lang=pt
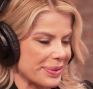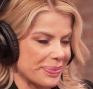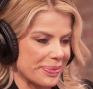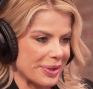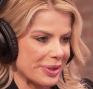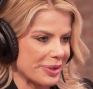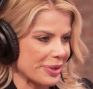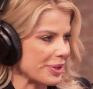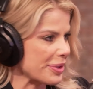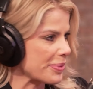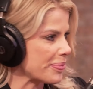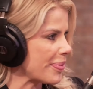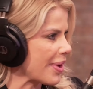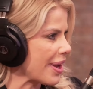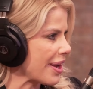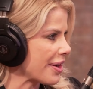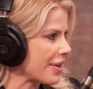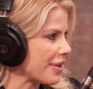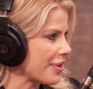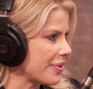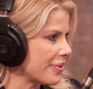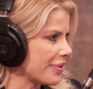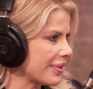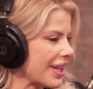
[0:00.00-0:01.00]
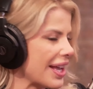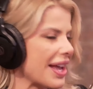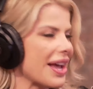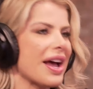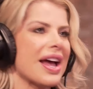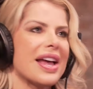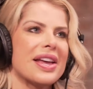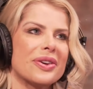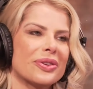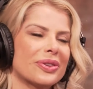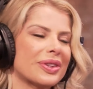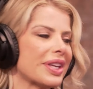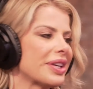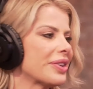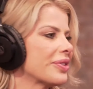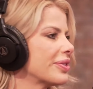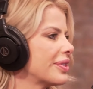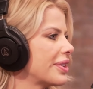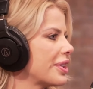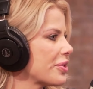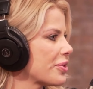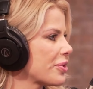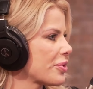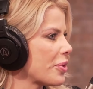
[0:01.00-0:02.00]
as pessoas pegam, né? Ah, eu tenho
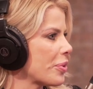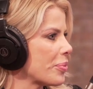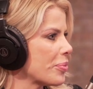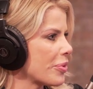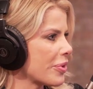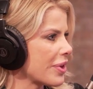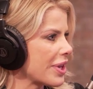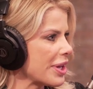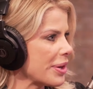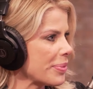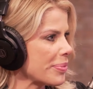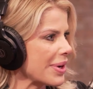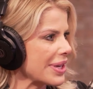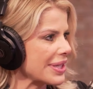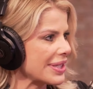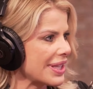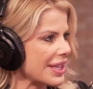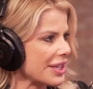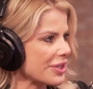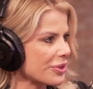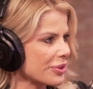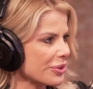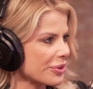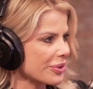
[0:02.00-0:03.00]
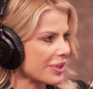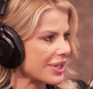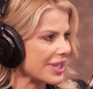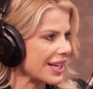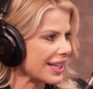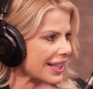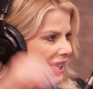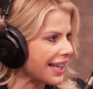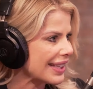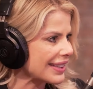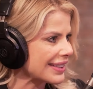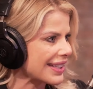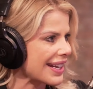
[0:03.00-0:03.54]
Deus como guia, mas deixa o guia lá